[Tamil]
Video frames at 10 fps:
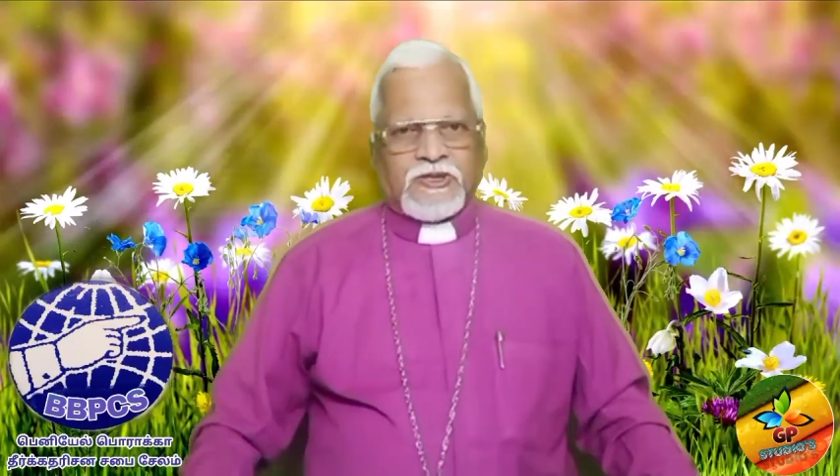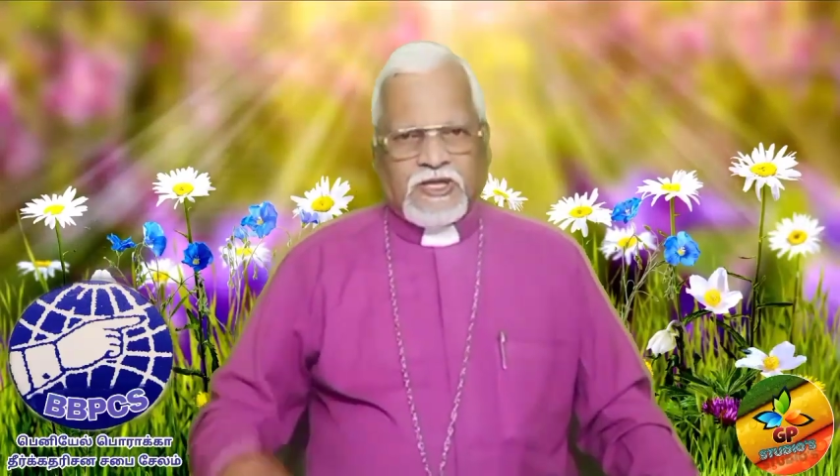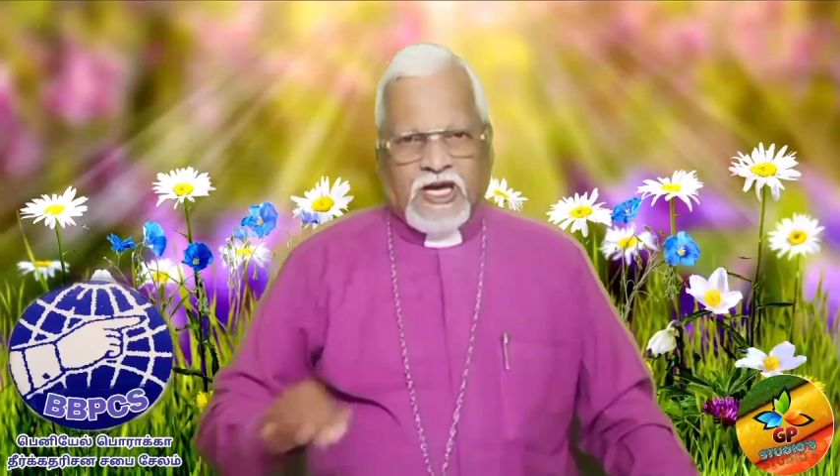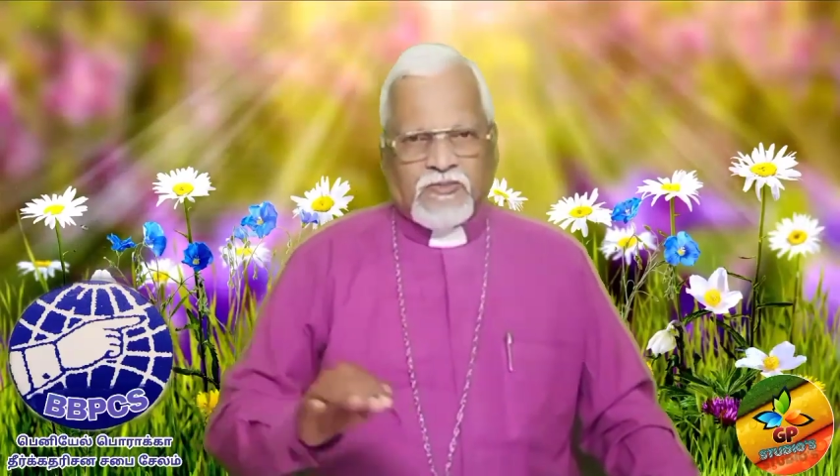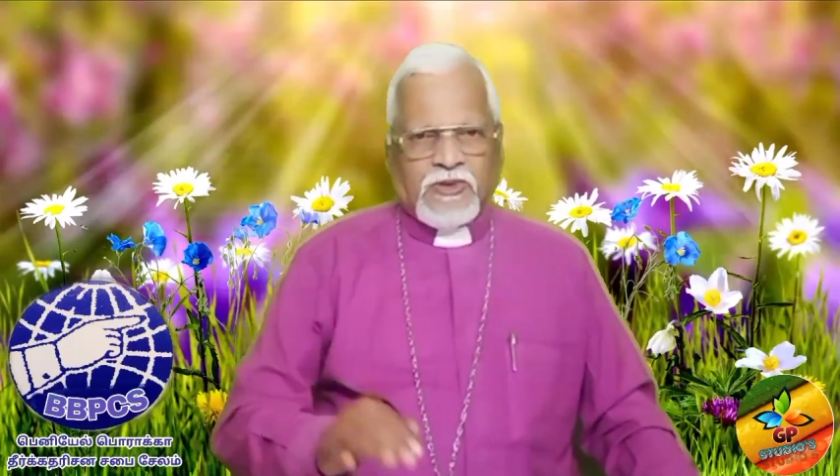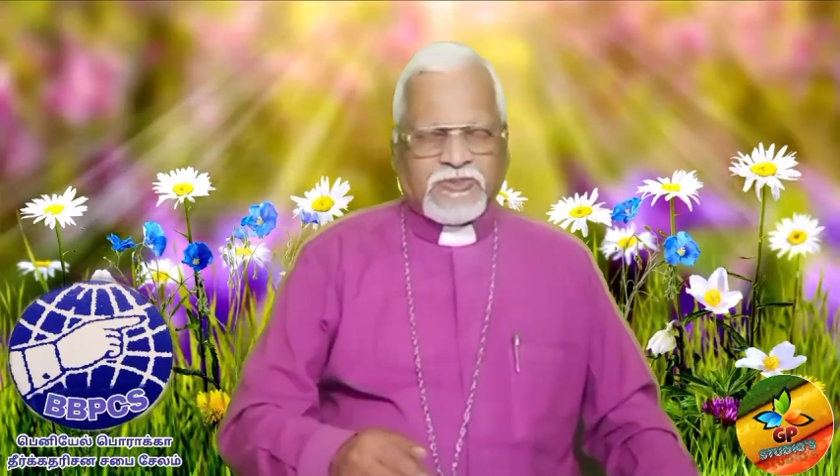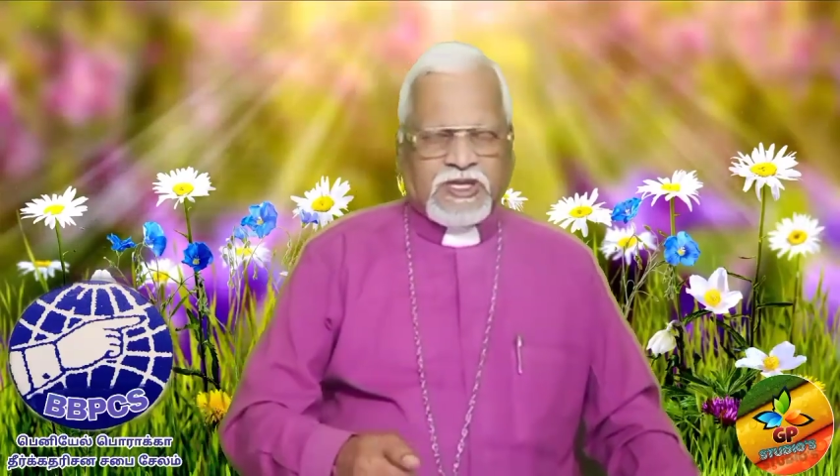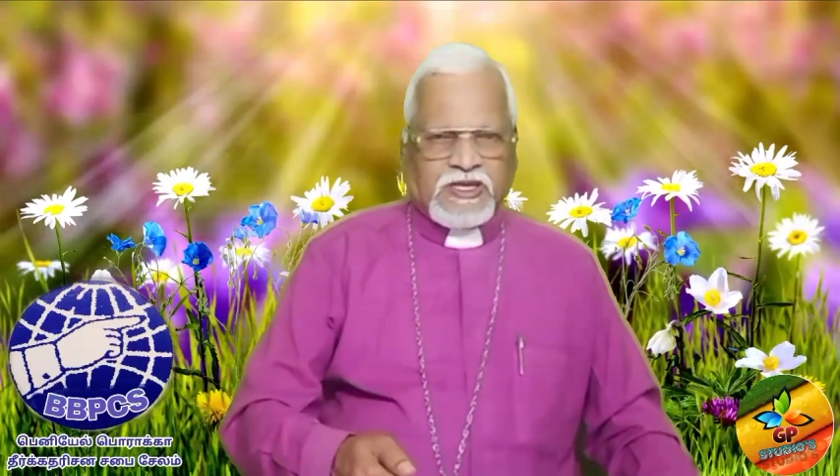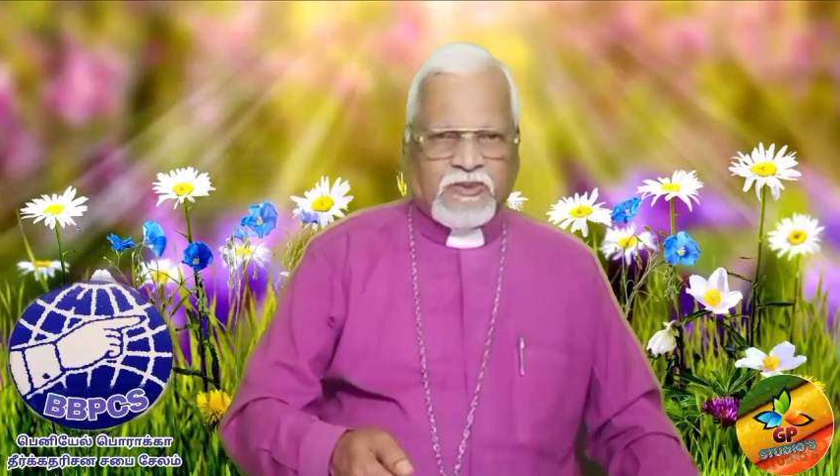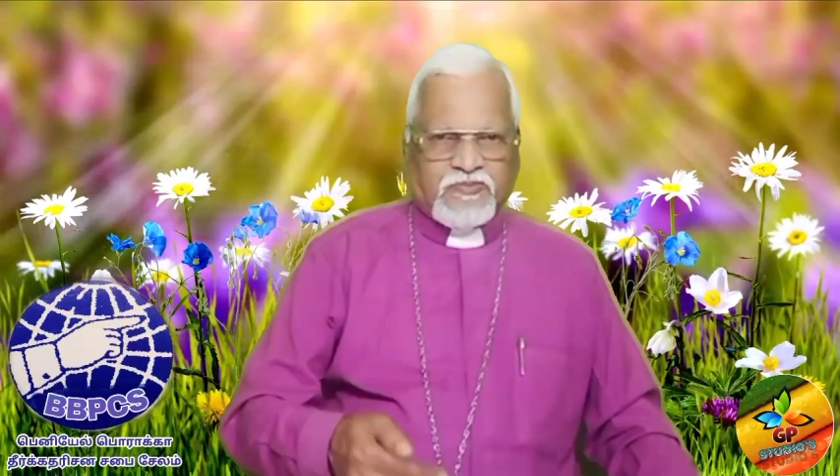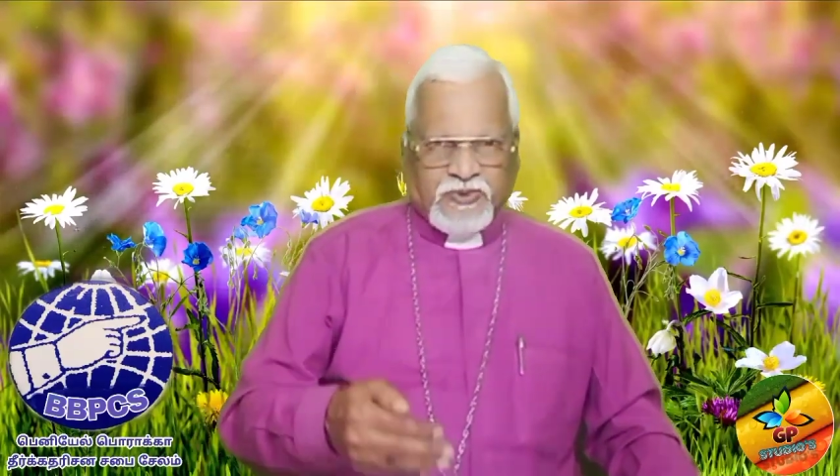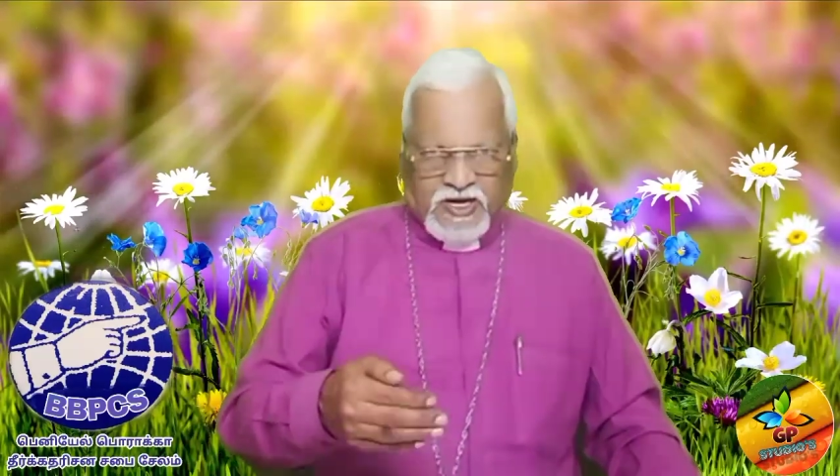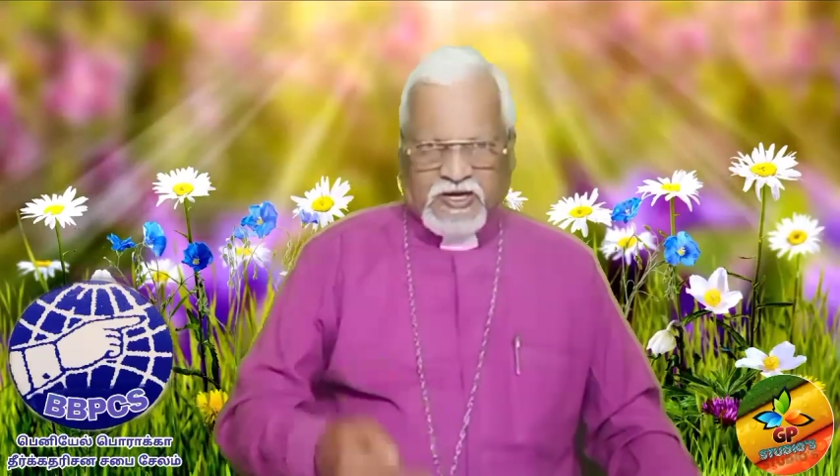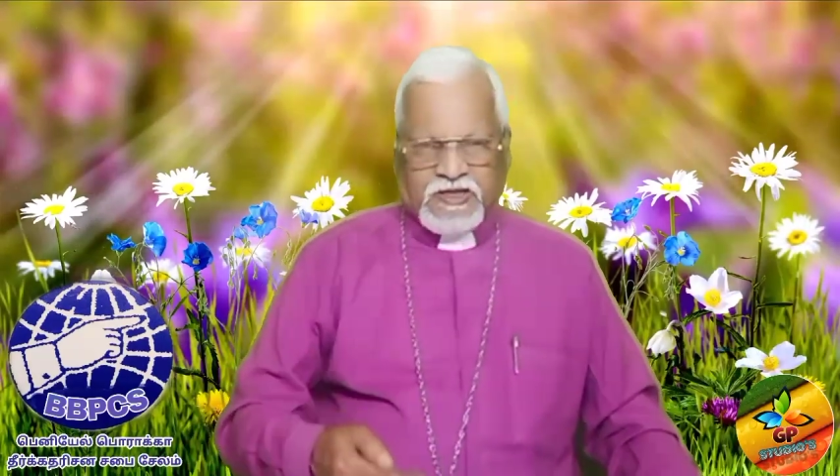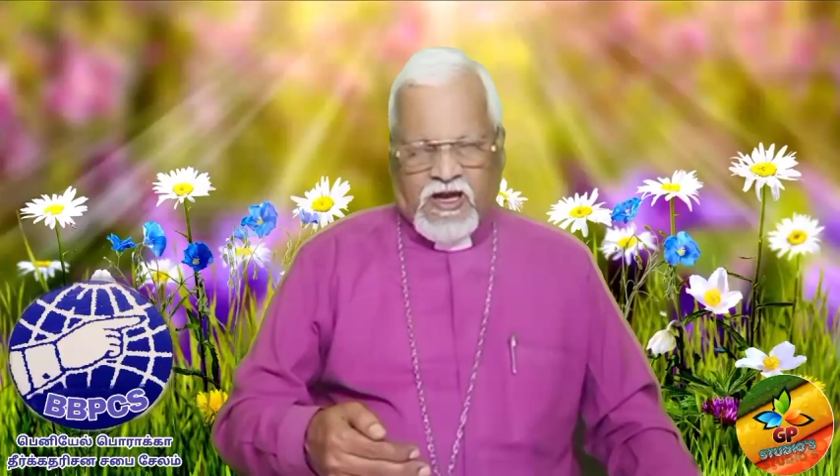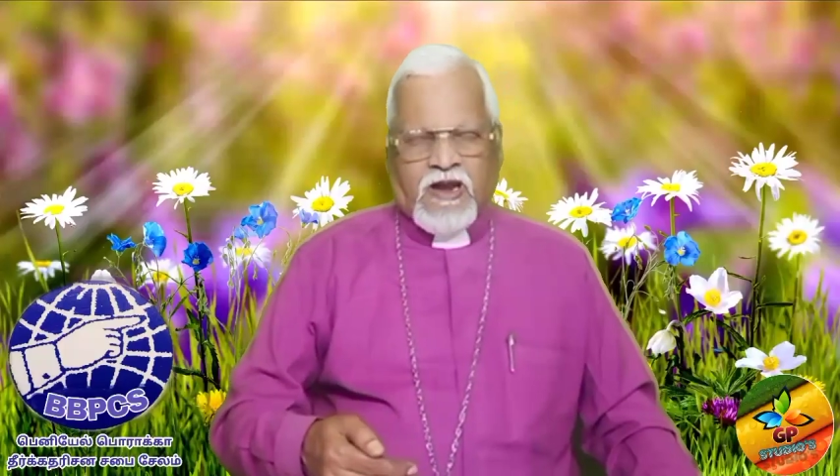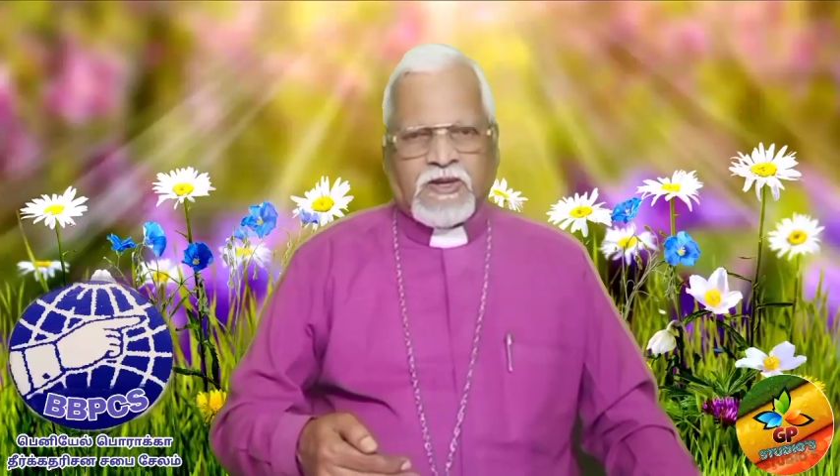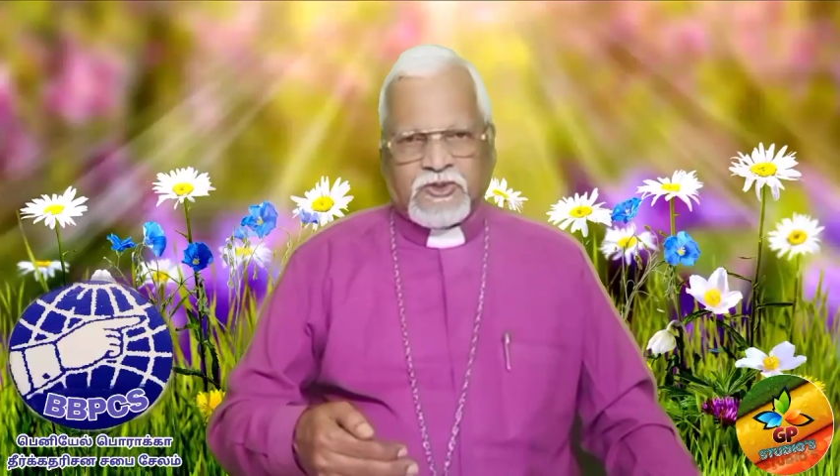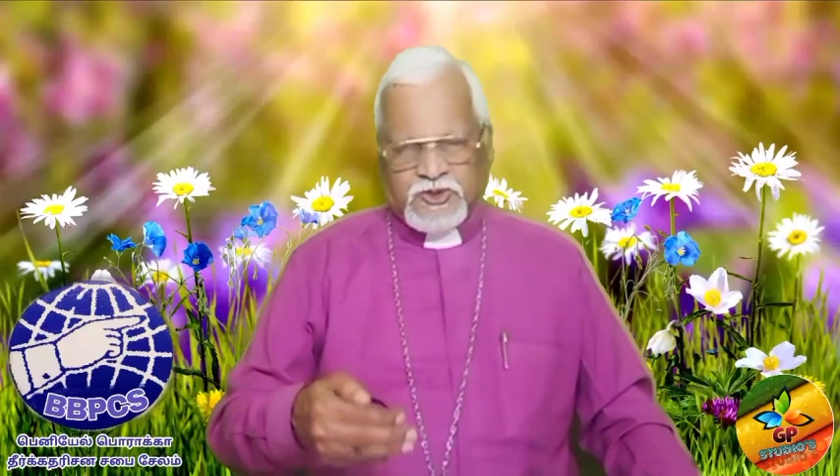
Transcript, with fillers: தர்மம் செய்த பிறகுதான்